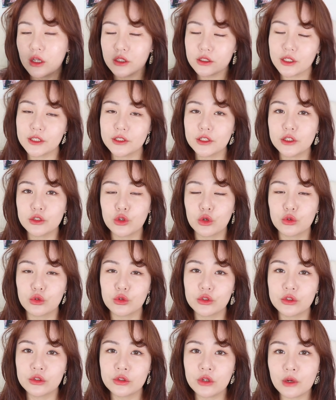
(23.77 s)
사실
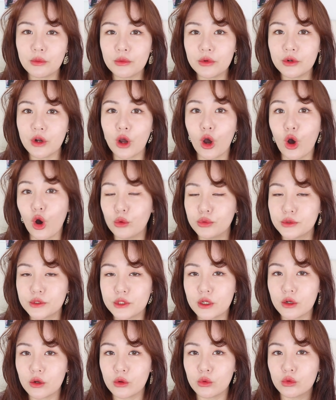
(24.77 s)
저도 트러블을
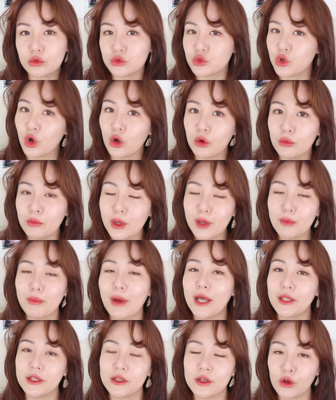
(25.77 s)
없애려고 정말
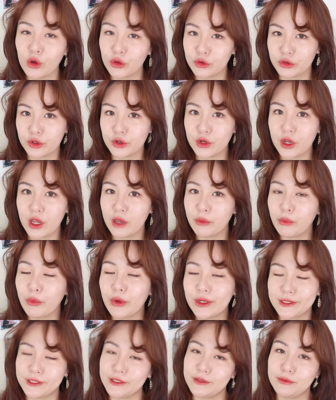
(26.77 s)
많은 것들을
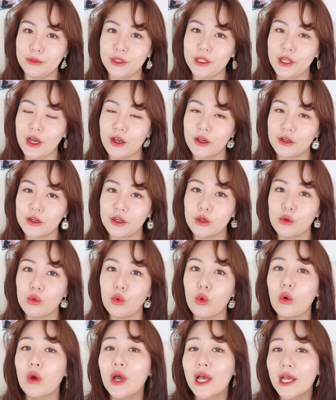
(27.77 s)
해보았습니다.
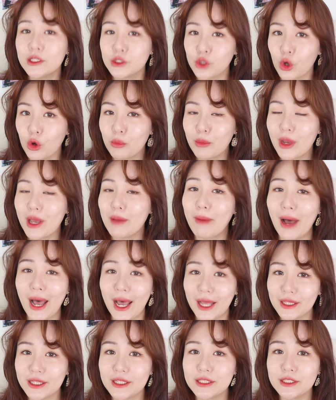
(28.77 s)
그리고 정말
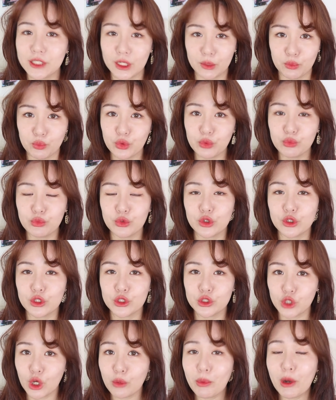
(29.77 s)
많은
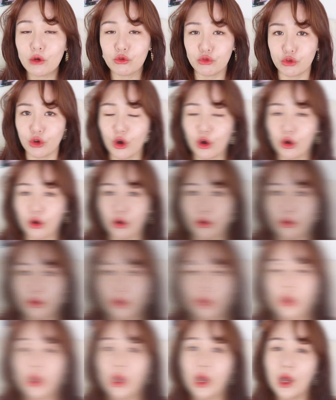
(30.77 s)
제품들을 써봤고요.
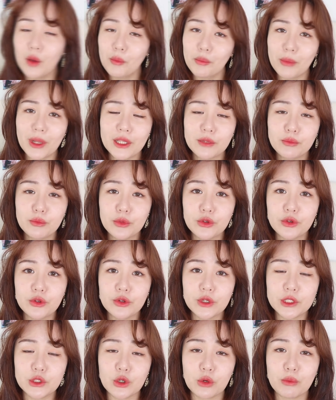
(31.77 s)
많은
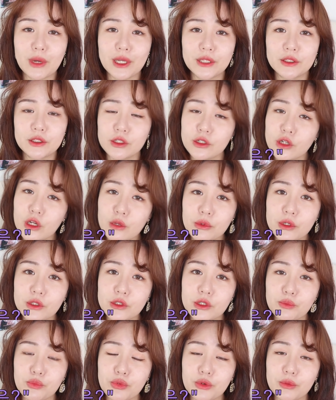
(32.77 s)
분들이 정말 트러블
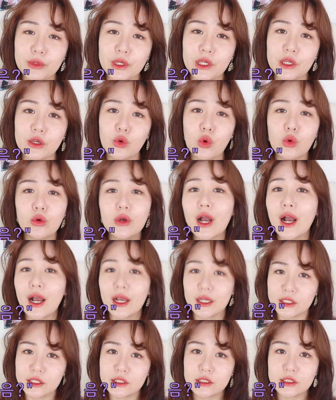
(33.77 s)
제품이
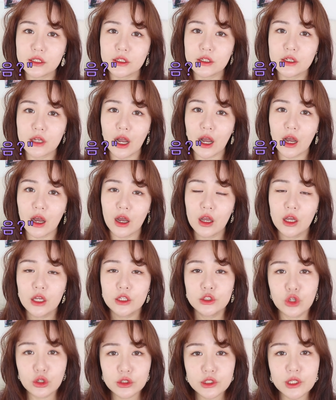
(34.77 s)
효과가 있을까?
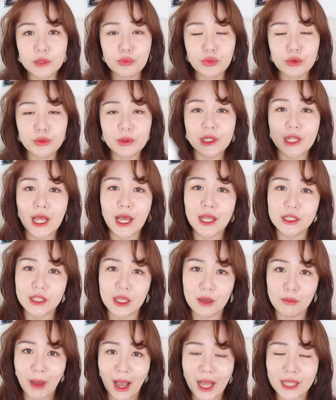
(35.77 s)
저 제품이
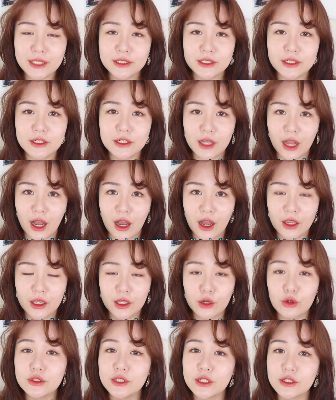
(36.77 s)
나한테 맞을까?
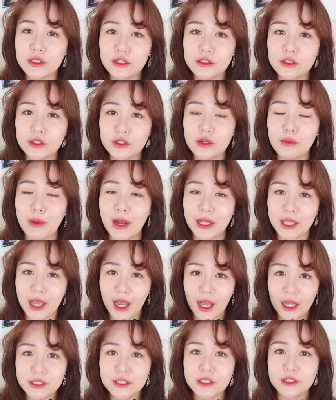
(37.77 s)
이런 생각들을 많이
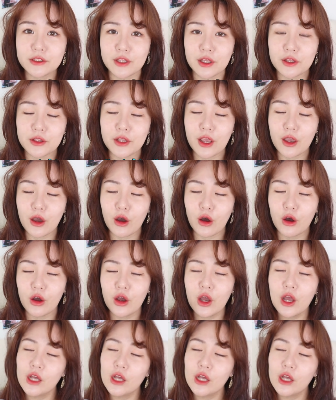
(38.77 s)
하실 텐데요.